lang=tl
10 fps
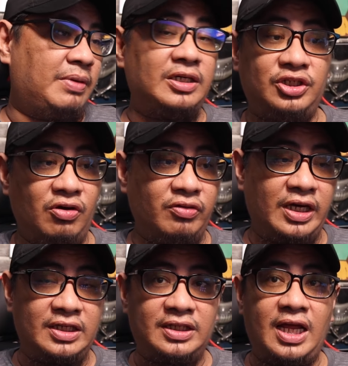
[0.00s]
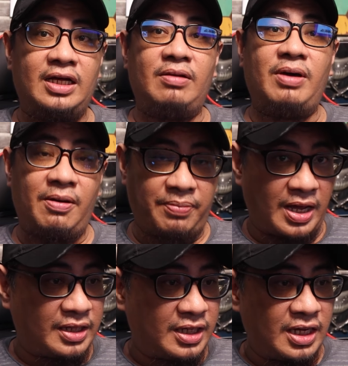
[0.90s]
pang showcase lang ng mga
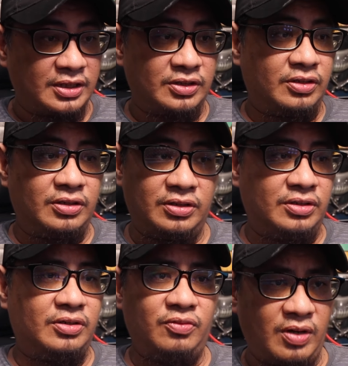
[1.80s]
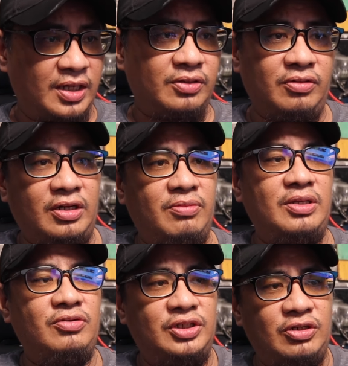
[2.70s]
products or what, kung ano
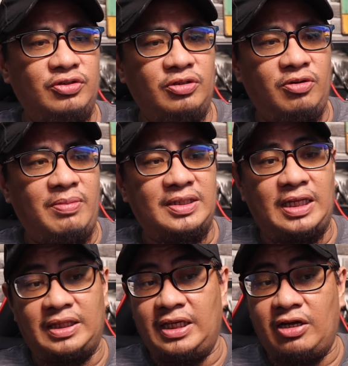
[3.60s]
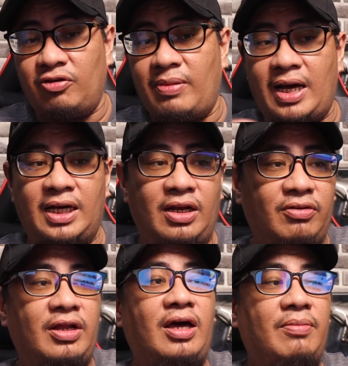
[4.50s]
man yung sinushoot mo, basta dito gumagalaw
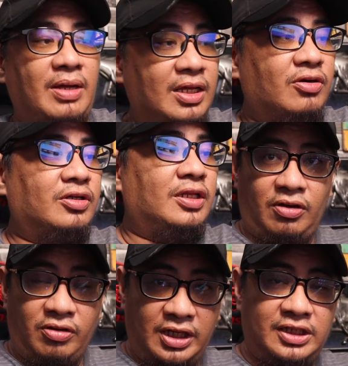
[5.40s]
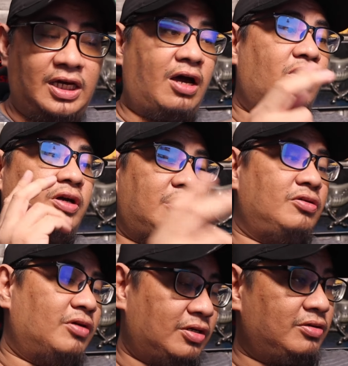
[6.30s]
na malikot, okay siya, okay
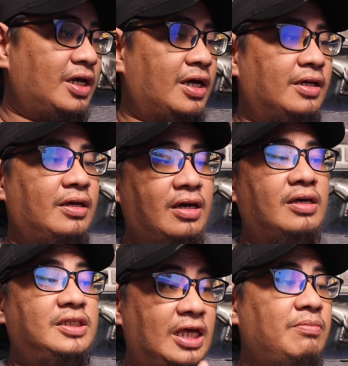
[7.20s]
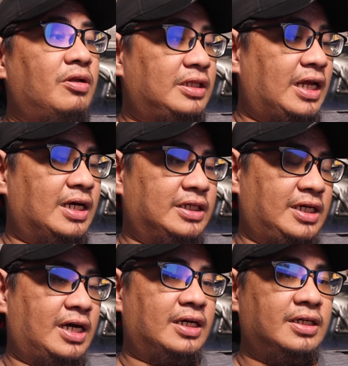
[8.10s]
yung ano niya, uh, stable talaga
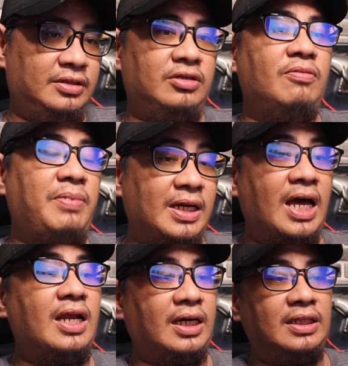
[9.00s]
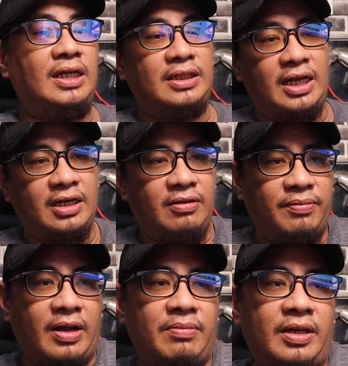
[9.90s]
siya. Yun, yung paglalakad lang talaga
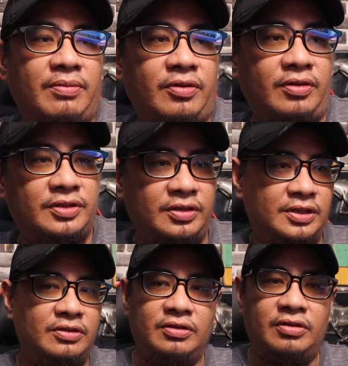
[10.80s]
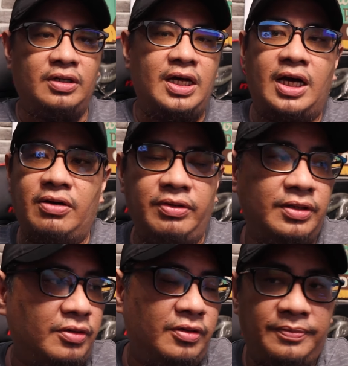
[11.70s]
yung problem ko. So siguro, ang
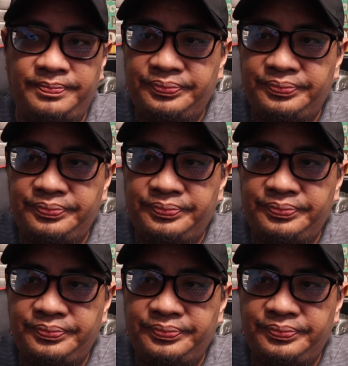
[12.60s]
gagawin ko,